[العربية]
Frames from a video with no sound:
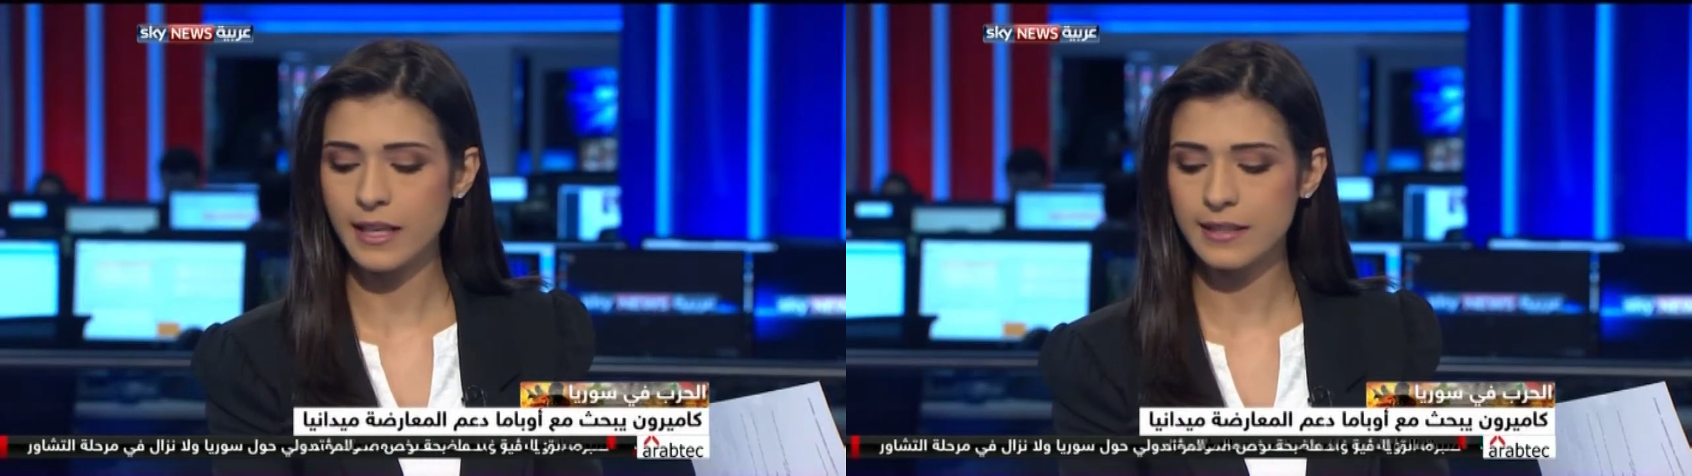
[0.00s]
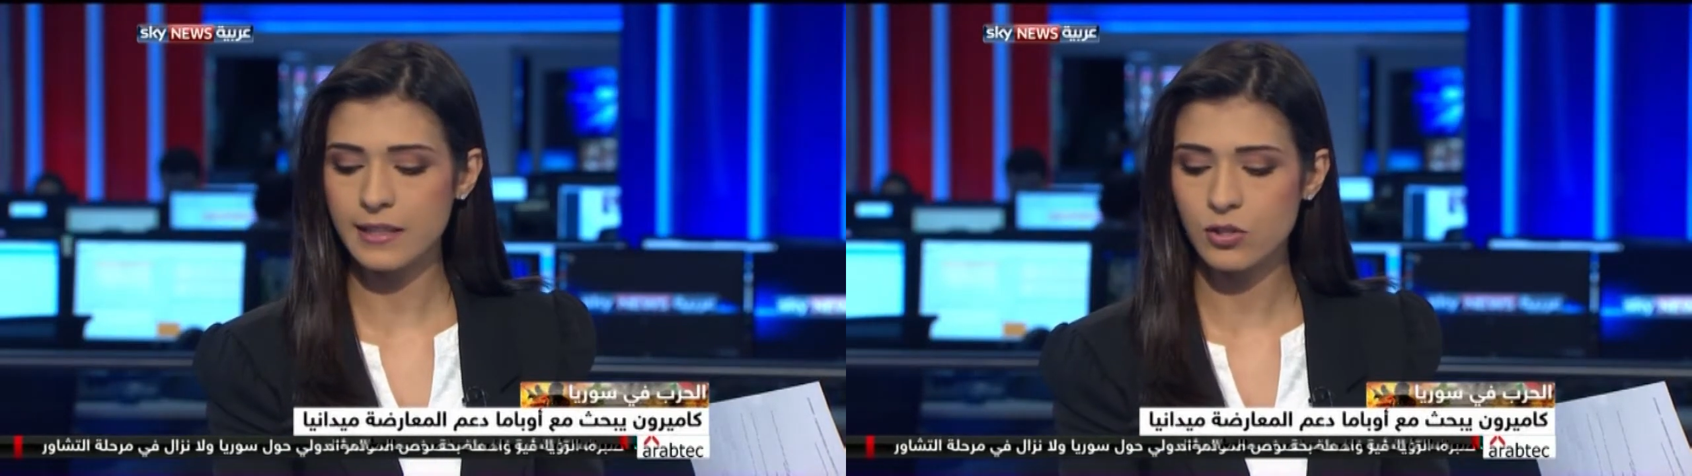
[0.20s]

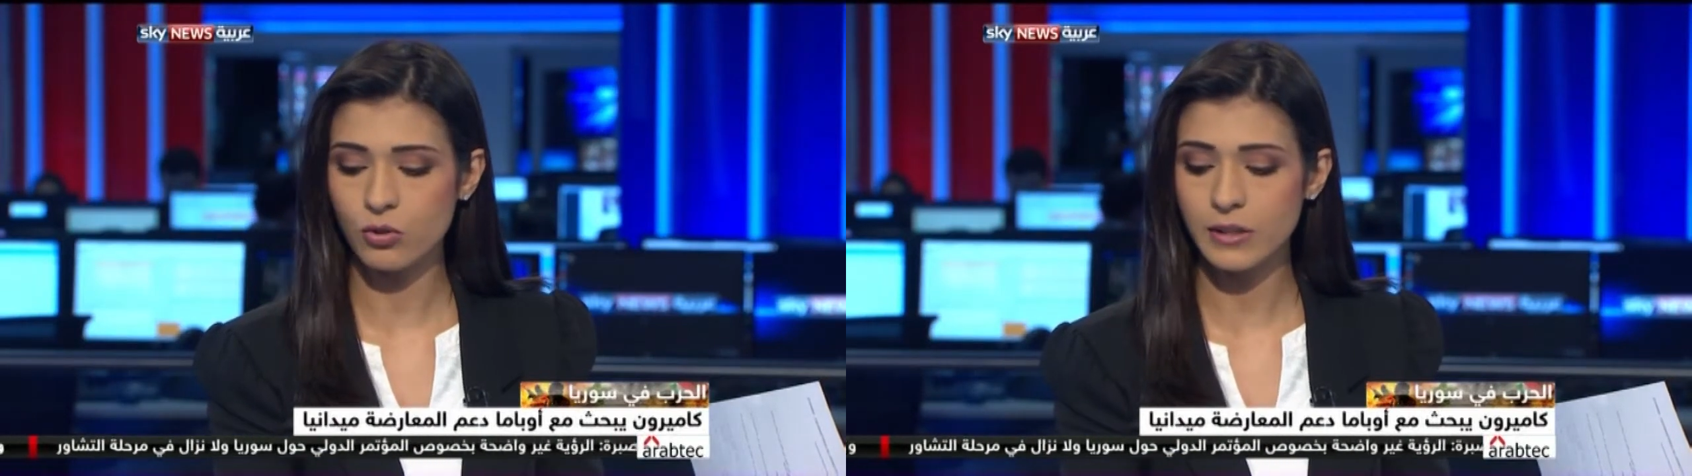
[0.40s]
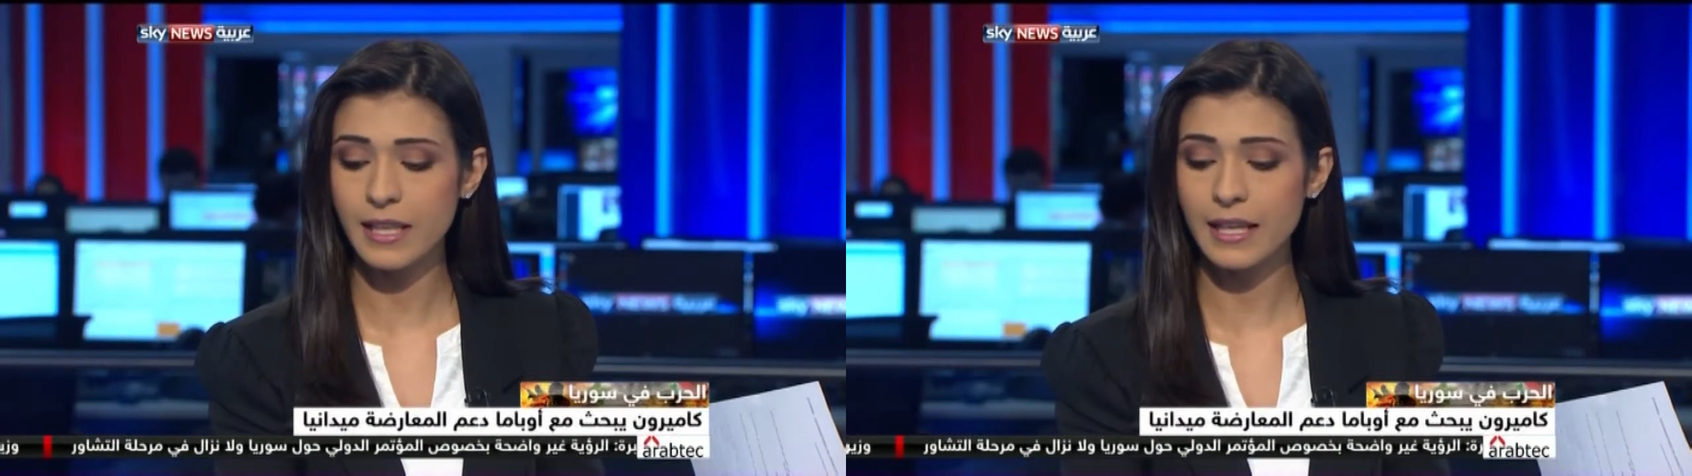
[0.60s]
السورية
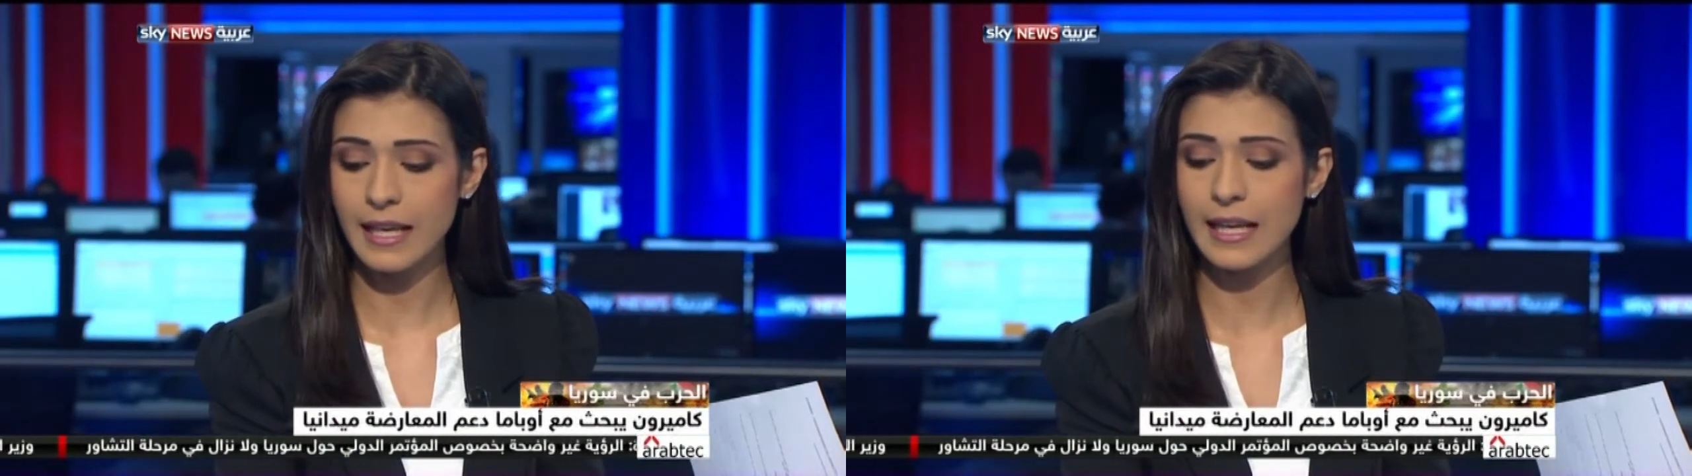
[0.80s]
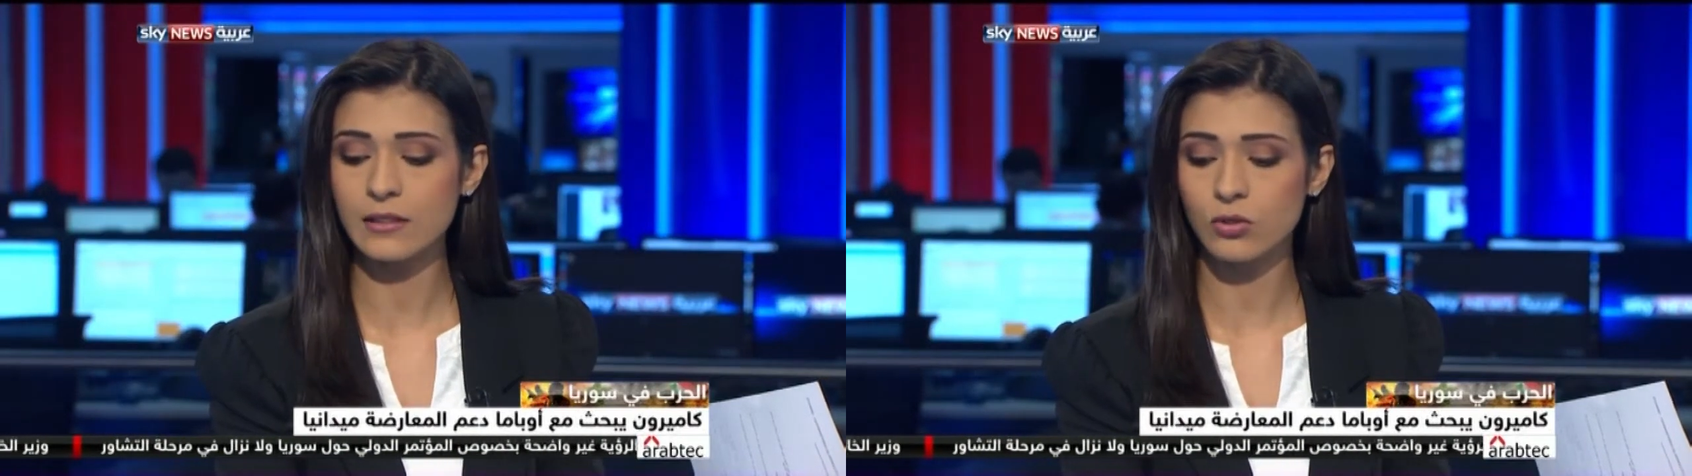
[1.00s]
الآن
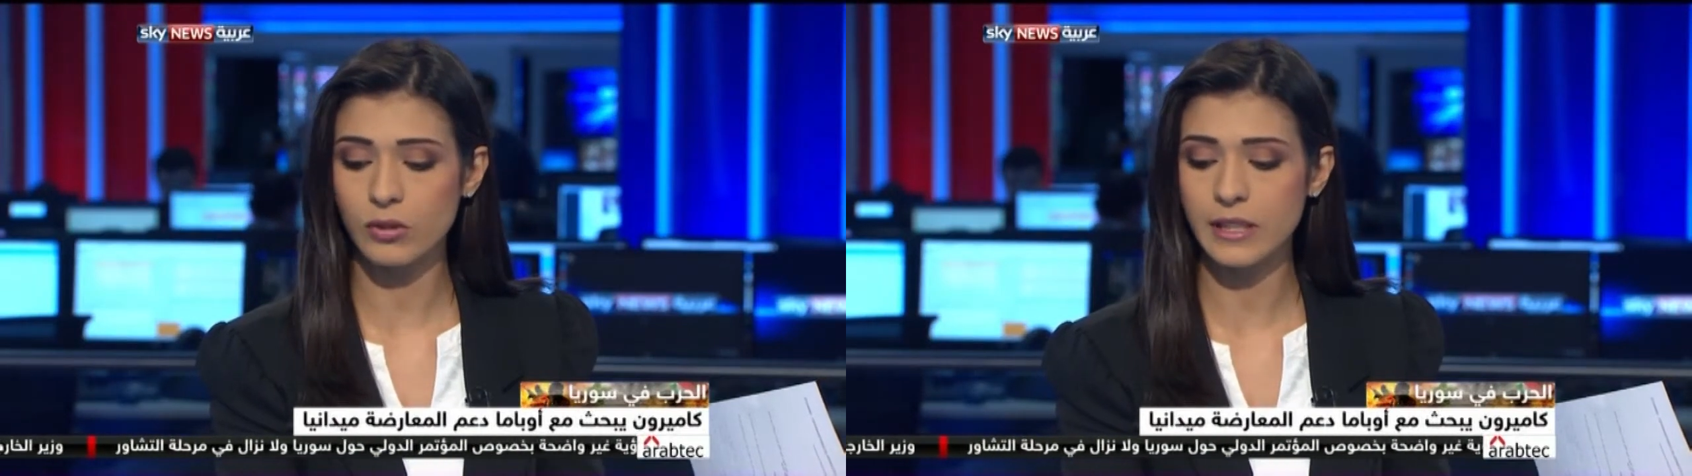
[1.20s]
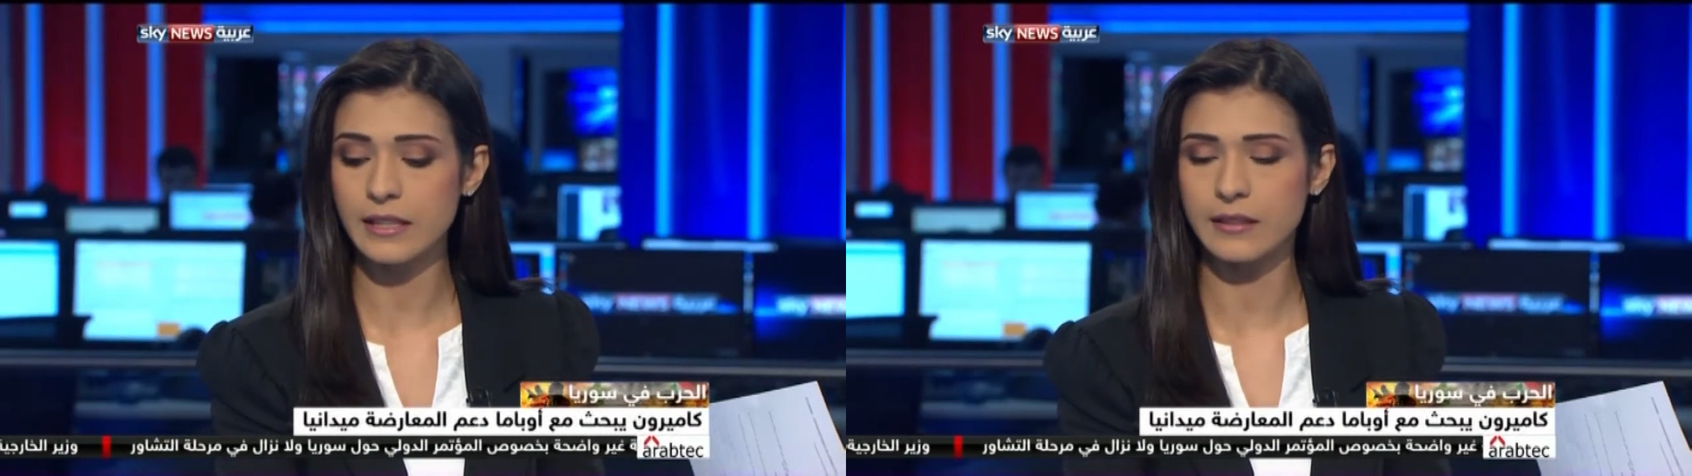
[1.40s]

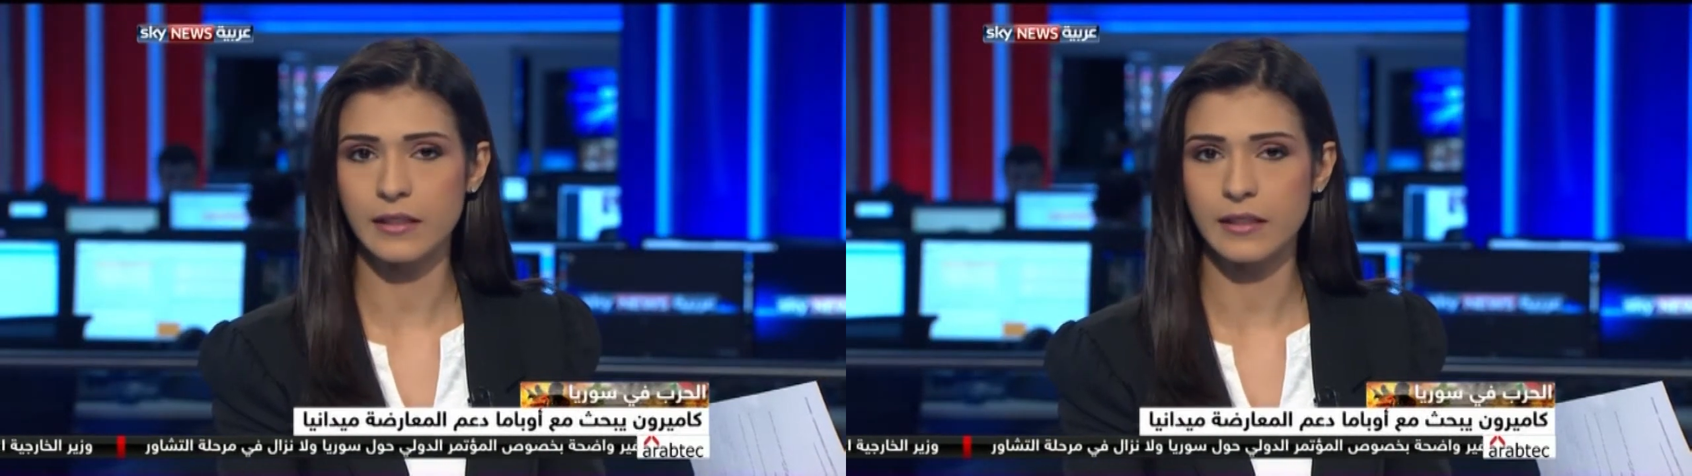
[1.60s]
تريد